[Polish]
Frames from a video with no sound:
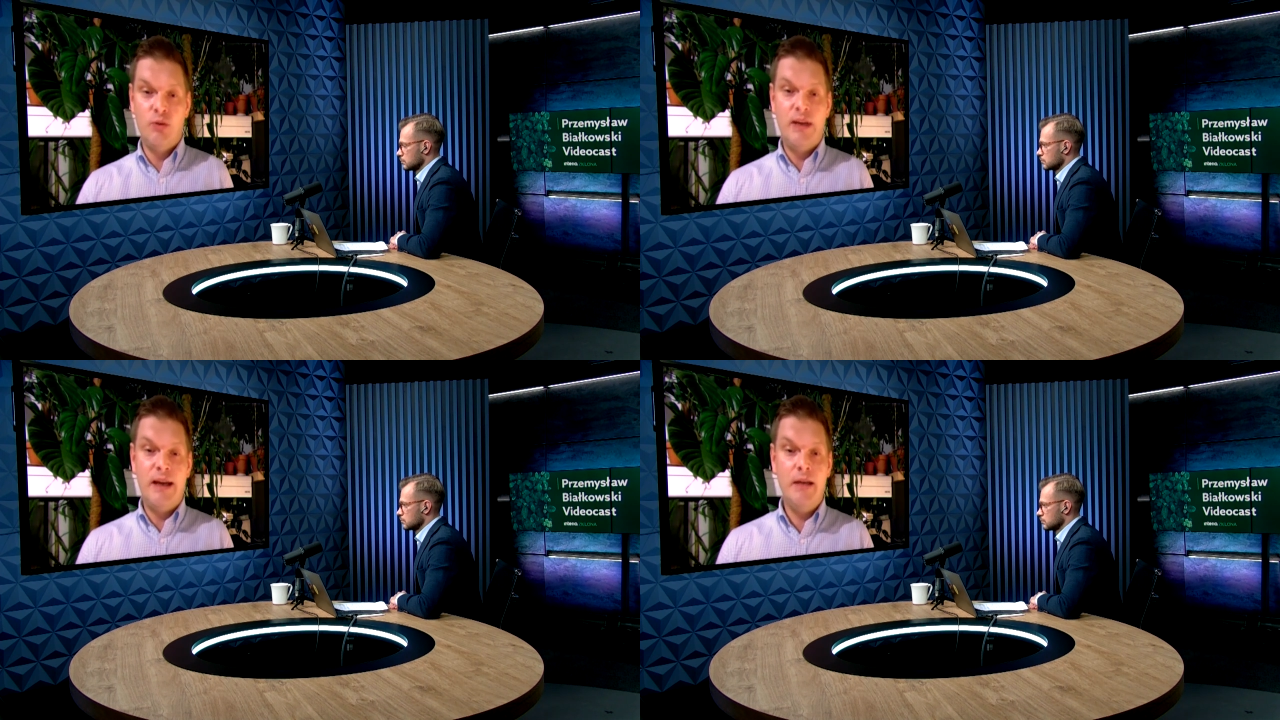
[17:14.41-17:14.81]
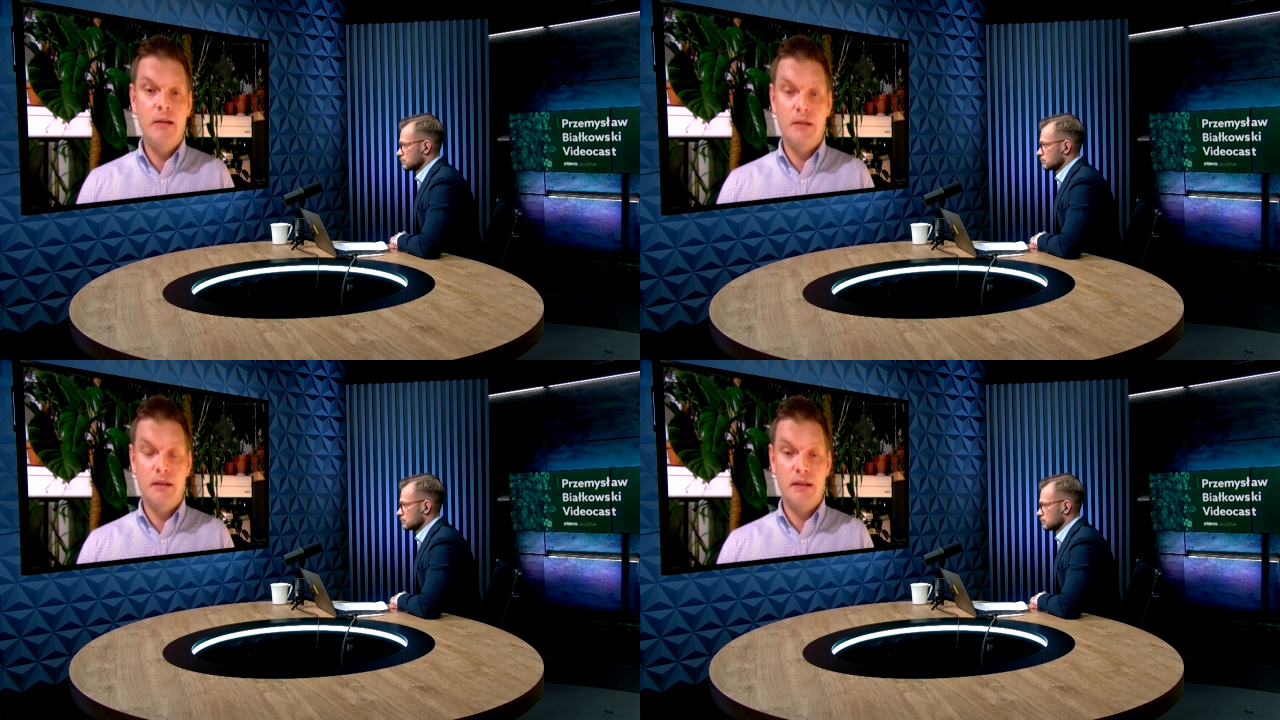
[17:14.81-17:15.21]

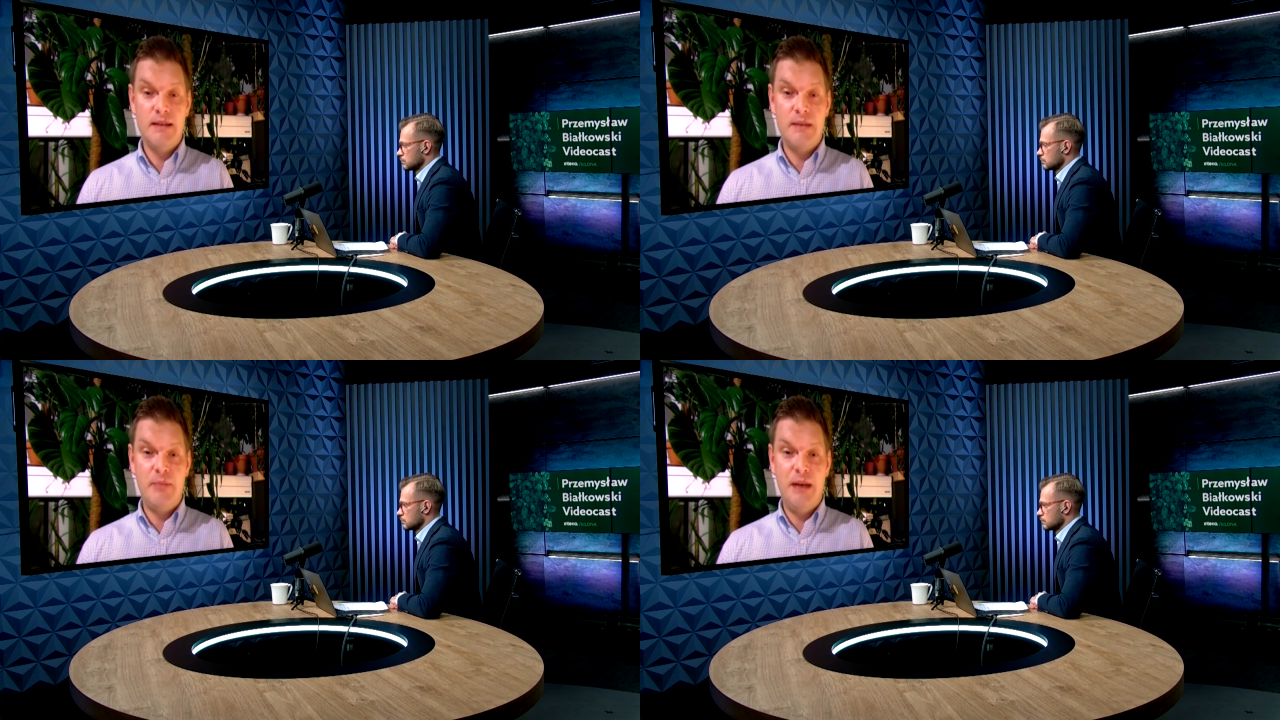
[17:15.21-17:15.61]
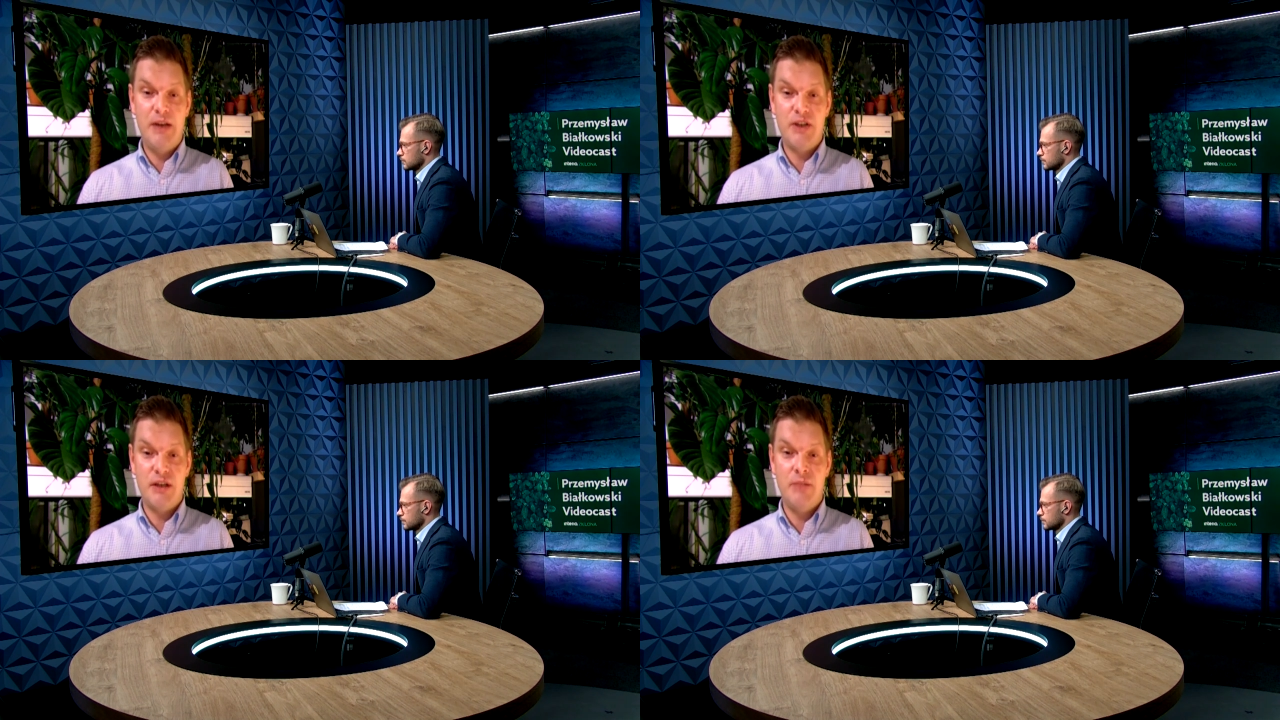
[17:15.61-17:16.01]
Tutaj
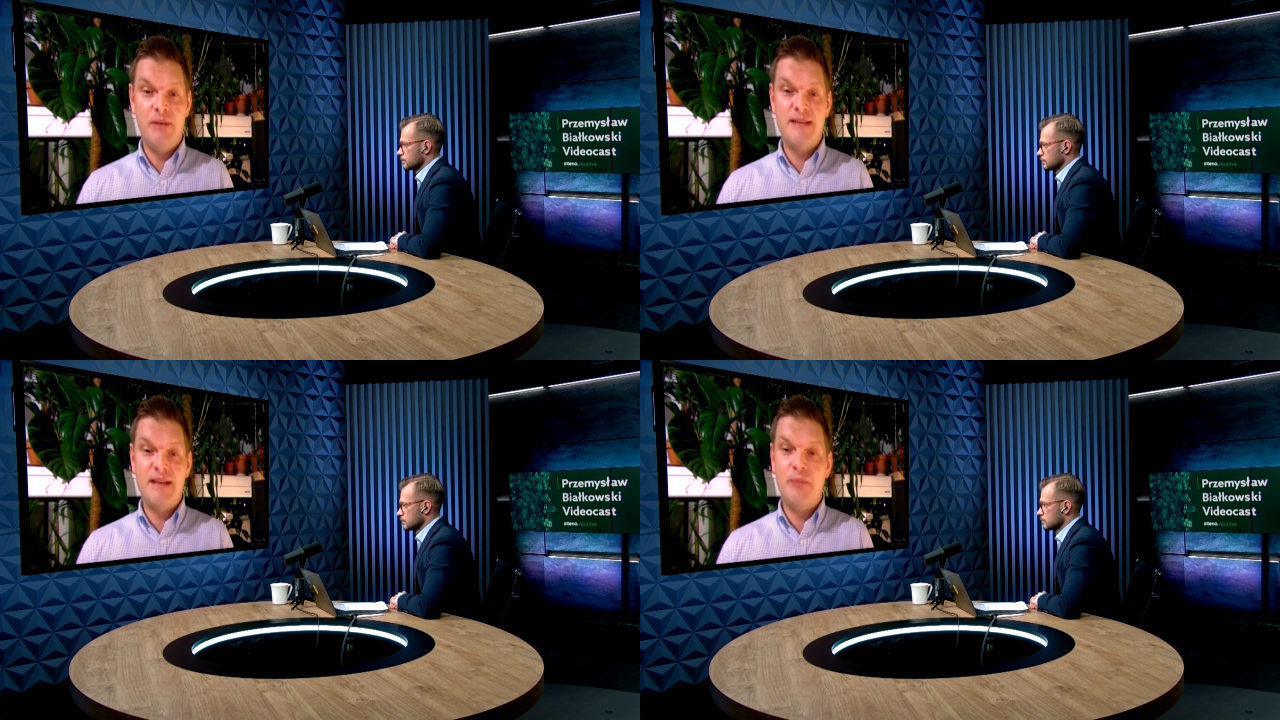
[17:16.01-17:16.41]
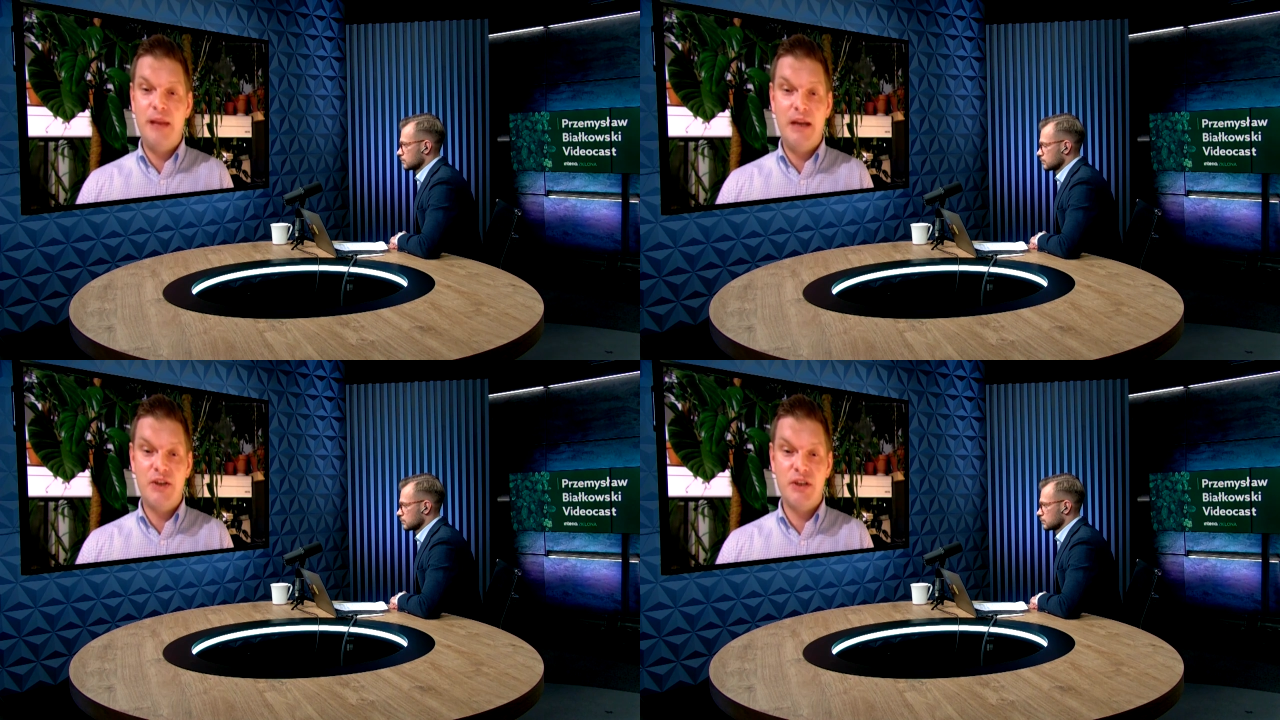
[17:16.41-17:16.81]
zapylacze. Bez
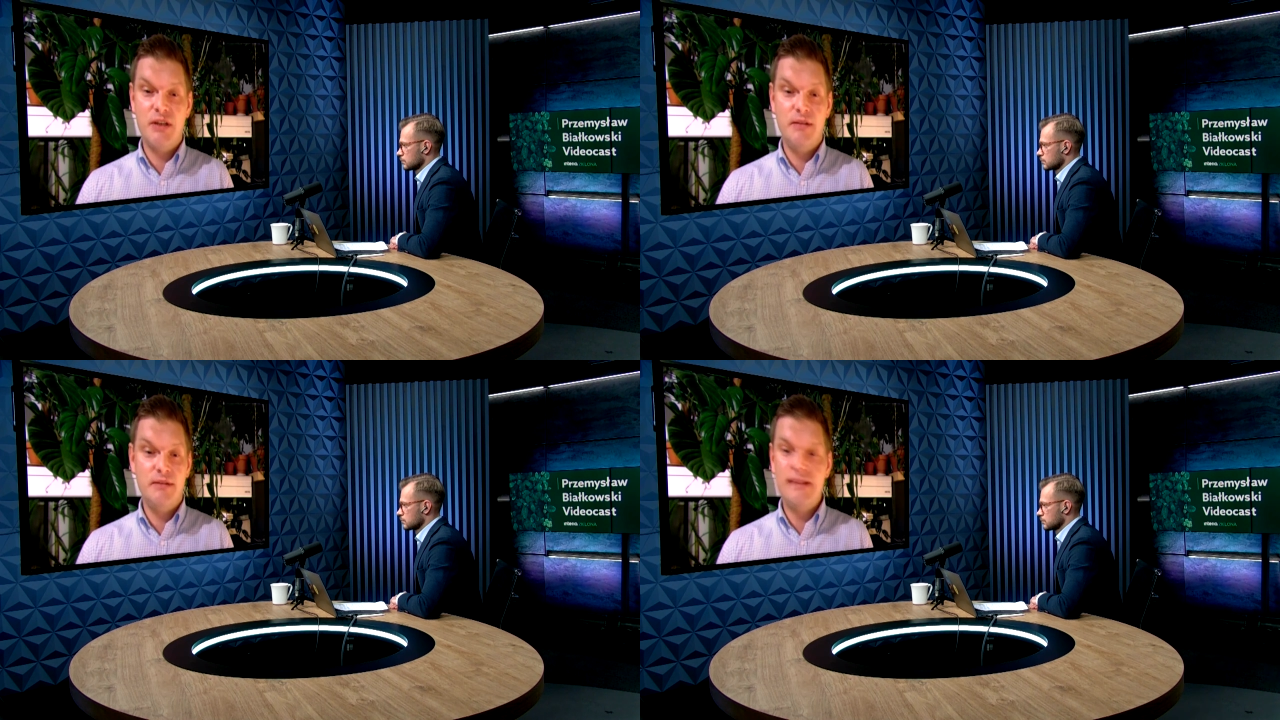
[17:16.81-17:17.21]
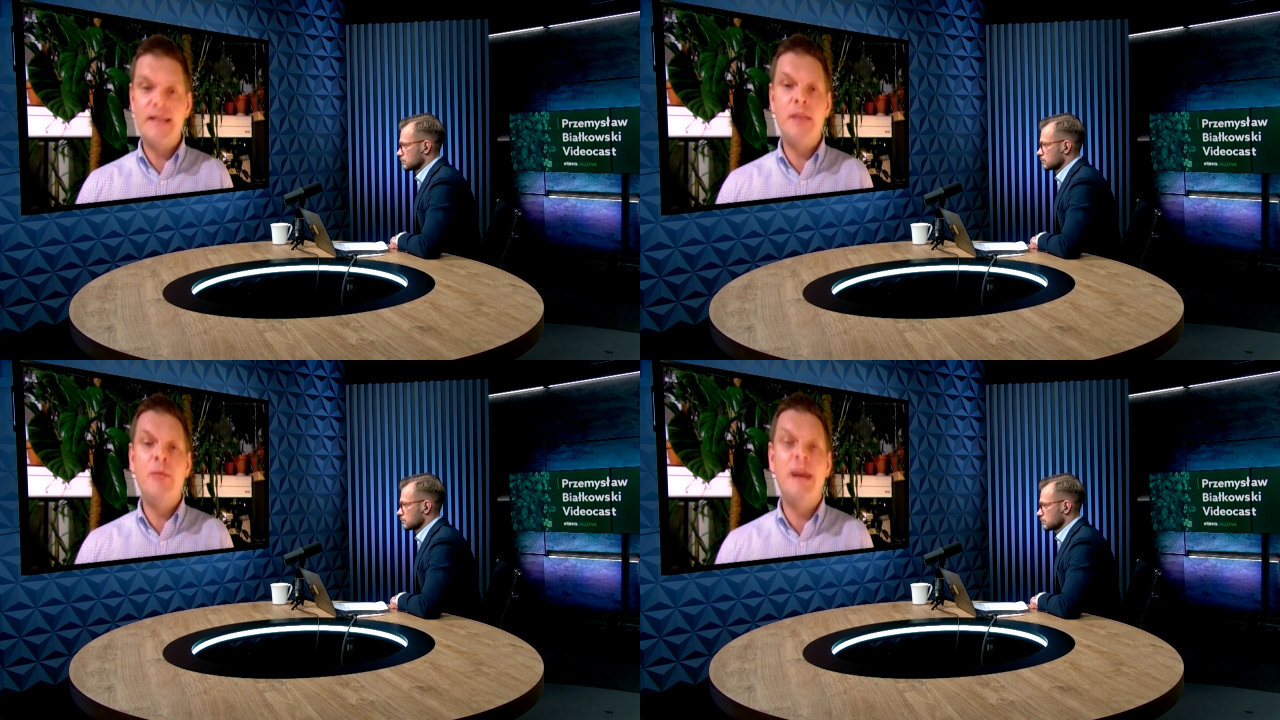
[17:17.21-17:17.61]
zapylaczy
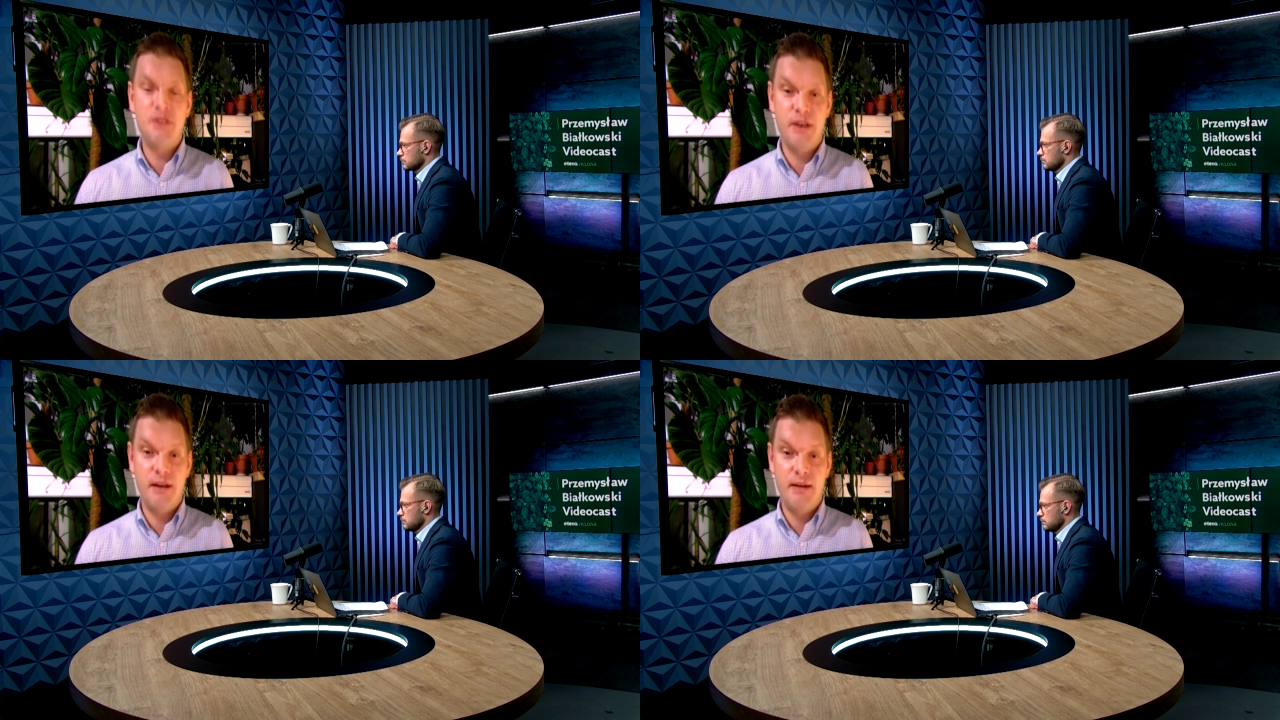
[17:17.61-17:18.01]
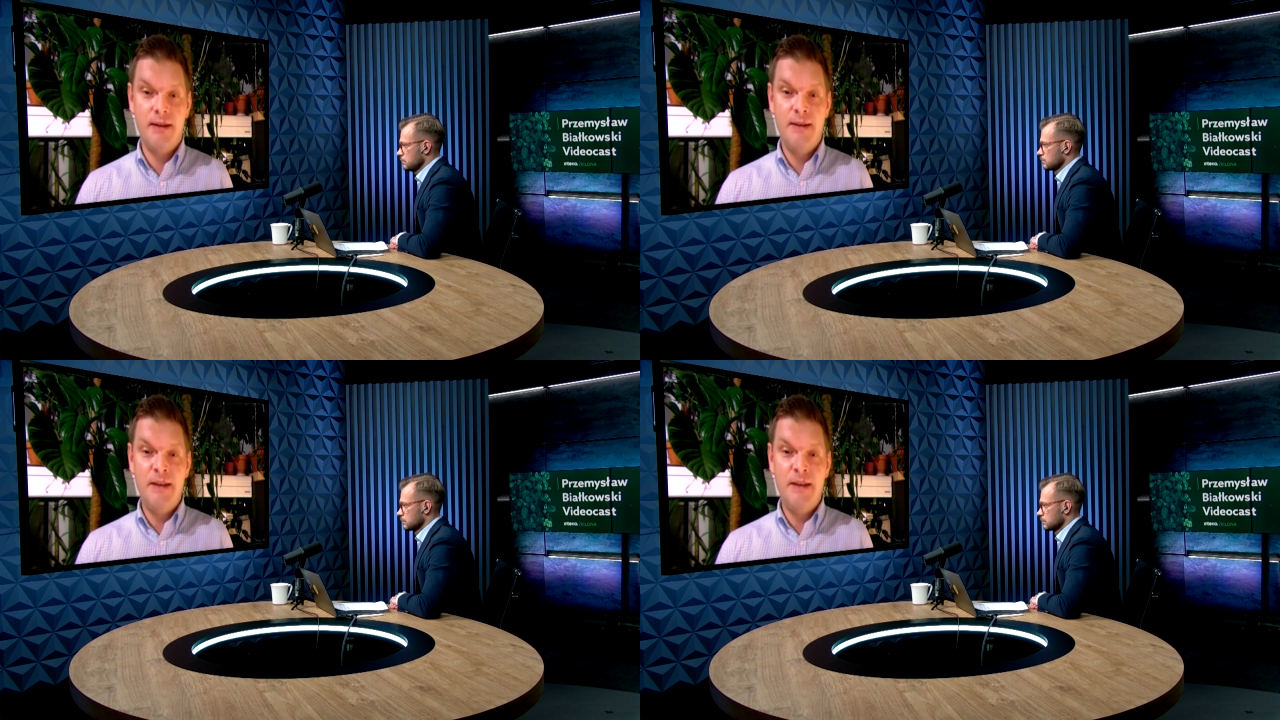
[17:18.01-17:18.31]
nas nie będzie.